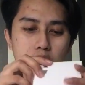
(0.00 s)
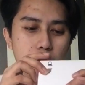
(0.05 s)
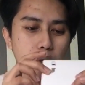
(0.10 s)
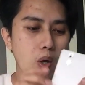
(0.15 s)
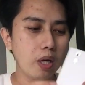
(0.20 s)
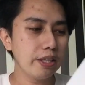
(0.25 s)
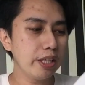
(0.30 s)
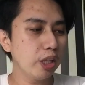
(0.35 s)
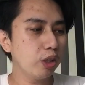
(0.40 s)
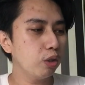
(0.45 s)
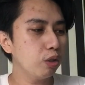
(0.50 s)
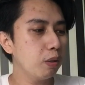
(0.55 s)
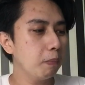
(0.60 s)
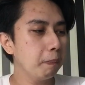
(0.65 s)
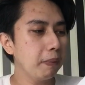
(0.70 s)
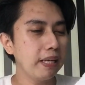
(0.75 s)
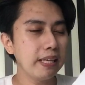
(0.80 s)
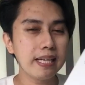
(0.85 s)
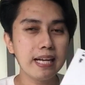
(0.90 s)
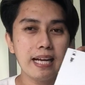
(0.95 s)
So, andito
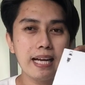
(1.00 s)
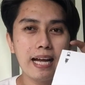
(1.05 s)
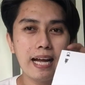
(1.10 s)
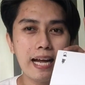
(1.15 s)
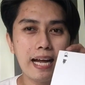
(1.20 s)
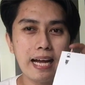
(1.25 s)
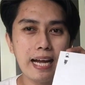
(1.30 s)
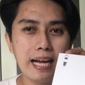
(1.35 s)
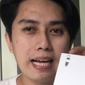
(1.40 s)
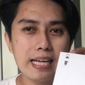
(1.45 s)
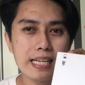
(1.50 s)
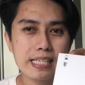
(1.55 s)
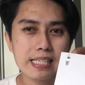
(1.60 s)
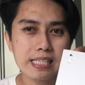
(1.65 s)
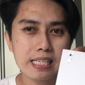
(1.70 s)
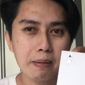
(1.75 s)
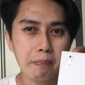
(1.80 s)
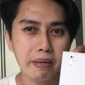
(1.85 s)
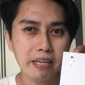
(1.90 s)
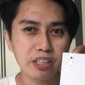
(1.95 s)
yung pinaka
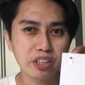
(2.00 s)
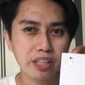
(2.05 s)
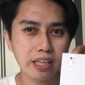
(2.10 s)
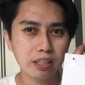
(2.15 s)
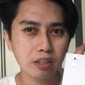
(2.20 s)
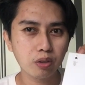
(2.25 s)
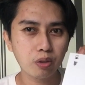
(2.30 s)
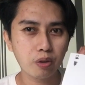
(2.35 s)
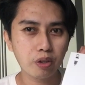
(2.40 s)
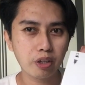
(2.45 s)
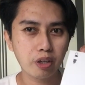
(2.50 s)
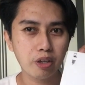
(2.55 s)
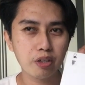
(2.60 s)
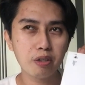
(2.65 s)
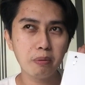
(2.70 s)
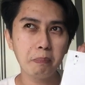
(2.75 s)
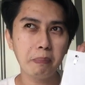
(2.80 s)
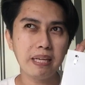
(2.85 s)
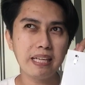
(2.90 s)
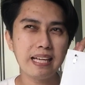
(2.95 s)
SIM ejector o
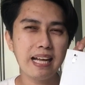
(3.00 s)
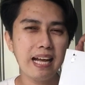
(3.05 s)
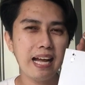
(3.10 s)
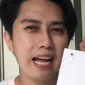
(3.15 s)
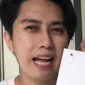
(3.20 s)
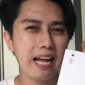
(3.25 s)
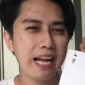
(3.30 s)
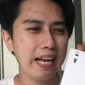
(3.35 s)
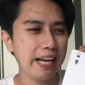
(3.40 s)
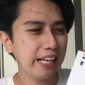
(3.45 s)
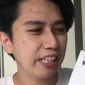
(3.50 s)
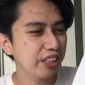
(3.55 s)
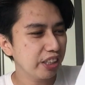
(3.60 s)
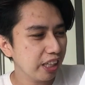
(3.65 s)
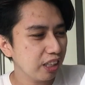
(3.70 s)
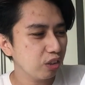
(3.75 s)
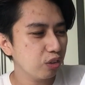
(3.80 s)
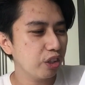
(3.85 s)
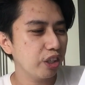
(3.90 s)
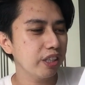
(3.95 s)
yung pinaka
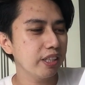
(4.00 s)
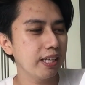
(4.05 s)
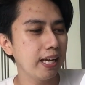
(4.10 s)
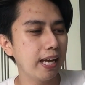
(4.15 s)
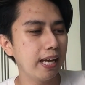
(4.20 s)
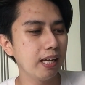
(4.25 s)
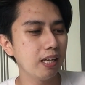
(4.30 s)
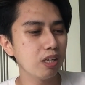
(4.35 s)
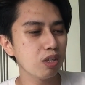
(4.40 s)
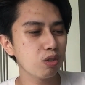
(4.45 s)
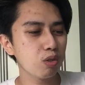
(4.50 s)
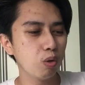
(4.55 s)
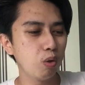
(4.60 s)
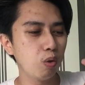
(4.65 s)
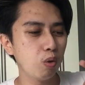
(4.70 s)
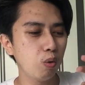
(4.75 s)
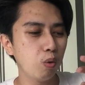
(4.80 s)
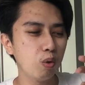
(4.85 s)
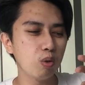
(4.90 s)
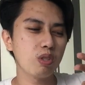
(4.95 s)
ejector niya.
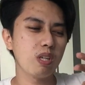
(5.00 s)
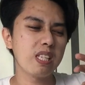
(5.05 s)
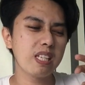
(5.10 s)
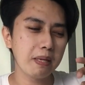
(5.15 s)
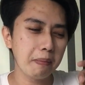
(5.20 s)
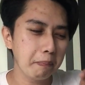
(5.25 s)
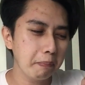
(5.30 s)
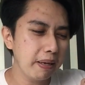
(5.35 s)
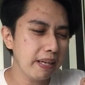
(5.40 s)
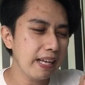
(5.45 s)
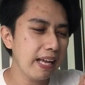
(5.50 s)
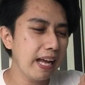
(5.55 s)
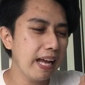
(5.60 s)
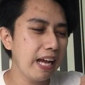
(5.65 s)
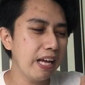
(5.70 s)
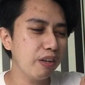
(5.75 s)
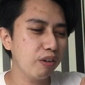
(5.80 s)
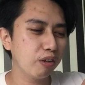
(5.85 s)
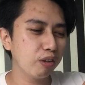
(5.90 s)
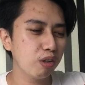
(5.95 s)
So, kung sa SIM ba
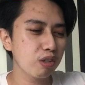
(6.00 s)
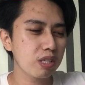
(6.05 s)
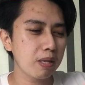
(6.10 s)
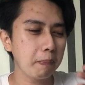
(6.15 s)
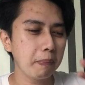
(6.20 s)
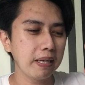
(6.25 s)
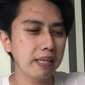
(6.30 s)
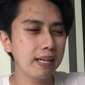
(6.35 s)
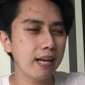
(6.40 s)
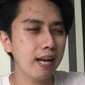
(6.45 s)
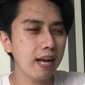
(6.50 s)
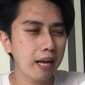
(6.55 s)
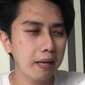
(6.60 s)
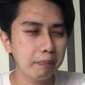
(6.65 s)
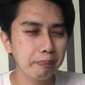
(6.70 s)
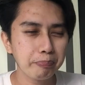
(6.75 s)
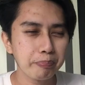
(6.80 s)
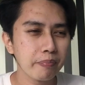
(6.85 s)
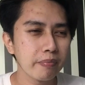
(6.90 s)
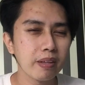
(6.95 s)
yan or doon sa
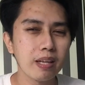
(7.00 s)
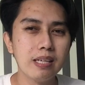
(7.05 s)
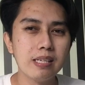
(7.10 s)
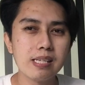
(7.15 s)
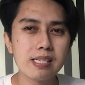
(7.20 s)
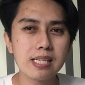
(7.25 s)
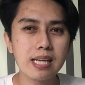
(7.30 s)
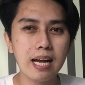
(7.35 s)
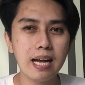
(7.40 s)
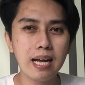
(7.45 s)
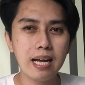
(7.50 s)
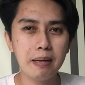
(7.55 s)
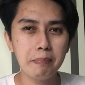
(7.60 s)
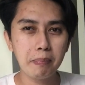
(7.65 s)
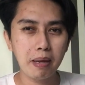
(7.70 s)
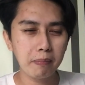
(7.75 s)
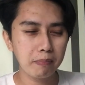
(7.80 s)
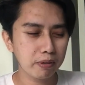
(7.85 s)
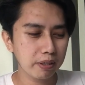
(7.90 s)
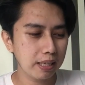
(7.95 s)
pinaka sa
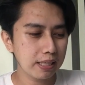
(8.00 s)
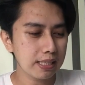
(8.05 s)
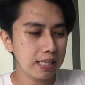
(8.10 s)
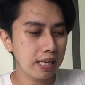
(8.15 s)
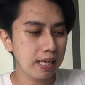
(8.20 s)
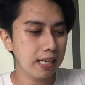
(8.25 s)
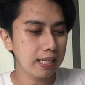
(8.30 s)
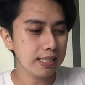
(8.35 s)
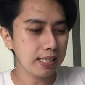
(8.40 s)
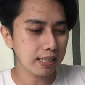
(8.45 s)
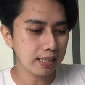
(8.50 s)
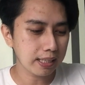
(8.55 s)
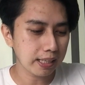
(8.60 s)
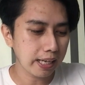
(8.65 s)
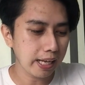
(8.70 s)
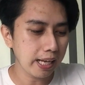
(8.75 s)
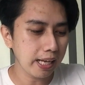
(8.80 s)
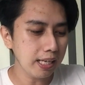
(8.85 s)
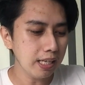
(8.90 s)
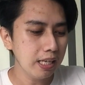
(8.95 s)
memory sa sa
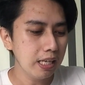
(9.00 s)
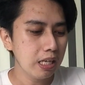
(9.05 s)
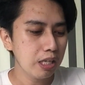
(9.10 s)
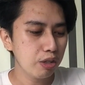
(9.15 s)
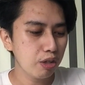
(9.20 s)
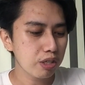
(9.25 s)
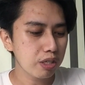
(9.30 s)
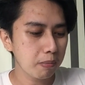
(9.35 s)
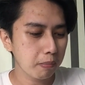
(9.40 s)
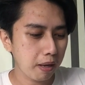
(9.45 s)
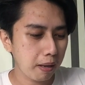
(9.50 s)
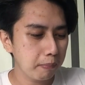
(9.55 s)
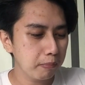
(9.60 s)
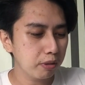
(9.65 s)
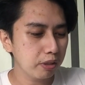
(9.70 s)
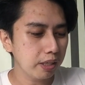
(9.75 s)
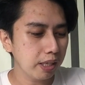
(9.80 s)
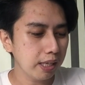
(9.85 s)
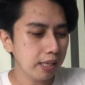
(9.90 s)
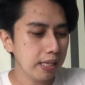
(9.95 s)
tray, doon sa
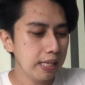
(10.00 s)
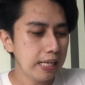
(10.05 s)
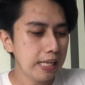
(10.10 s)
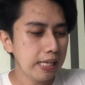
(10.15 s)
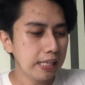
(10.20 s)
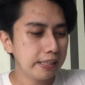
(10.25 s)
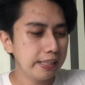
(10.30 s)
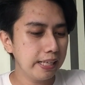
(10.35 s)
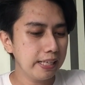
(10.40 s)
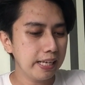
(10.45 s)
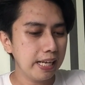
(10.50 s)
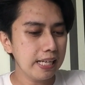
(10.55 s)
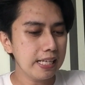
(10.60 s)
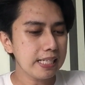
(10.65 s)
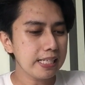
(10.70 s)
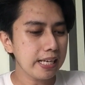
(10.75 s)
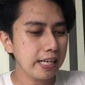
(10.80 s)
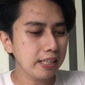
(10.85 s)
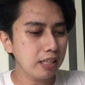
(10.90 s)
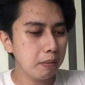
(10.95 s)
memory. Then
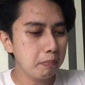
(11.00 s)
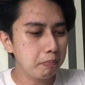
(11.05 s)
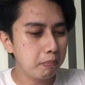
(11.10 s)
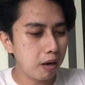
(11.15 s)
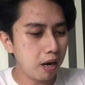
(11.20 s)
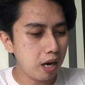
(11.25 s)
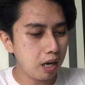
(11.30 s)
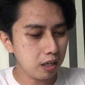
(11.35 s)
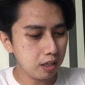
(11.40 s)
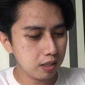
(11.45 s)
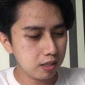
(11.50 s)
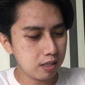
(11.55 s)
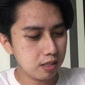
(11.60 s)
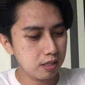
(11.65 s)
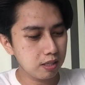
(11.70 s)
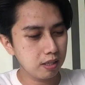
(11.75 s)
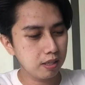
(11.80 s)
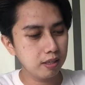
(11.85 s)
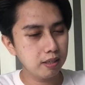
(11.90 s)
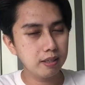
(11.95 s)
inside the
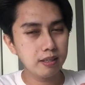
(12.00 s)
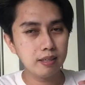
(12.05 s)
box,